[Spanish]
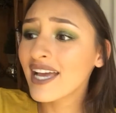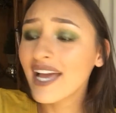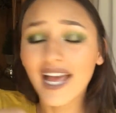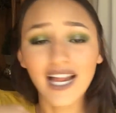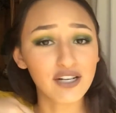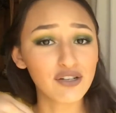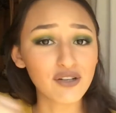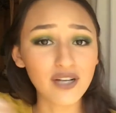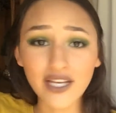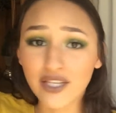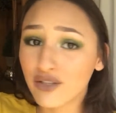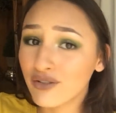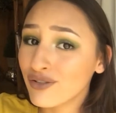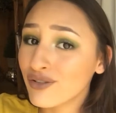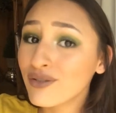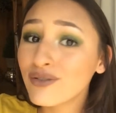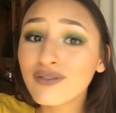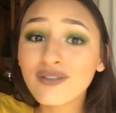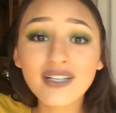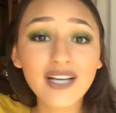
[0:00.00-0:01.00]
algo que yo
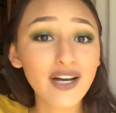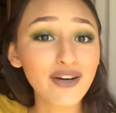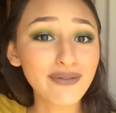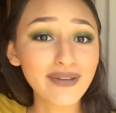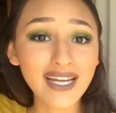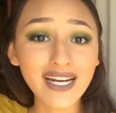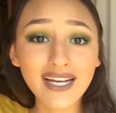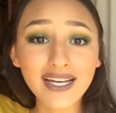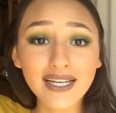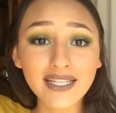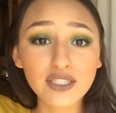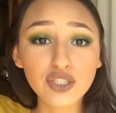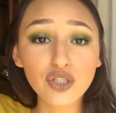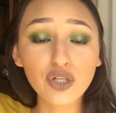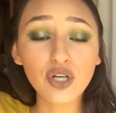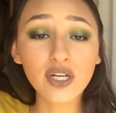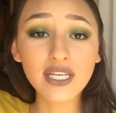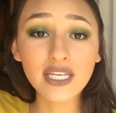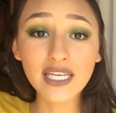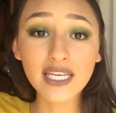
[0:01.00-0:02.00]
nunca hubiera
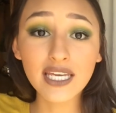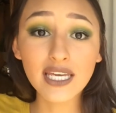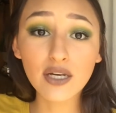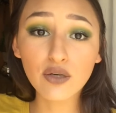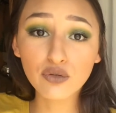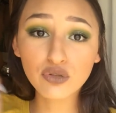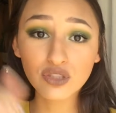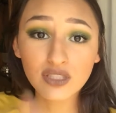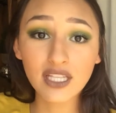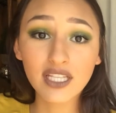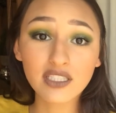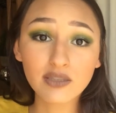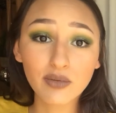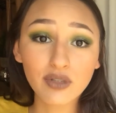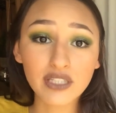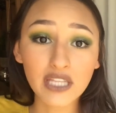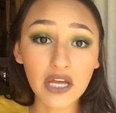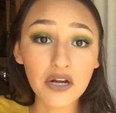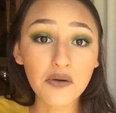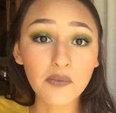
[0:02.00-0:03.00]
hecho y ustedes
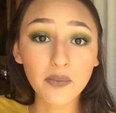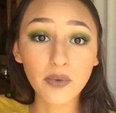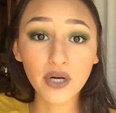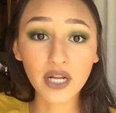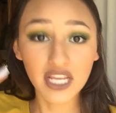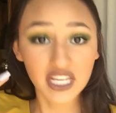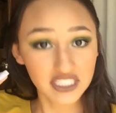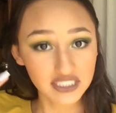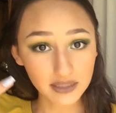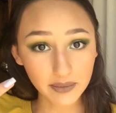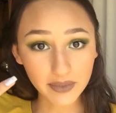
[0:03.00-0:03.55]
votaron por este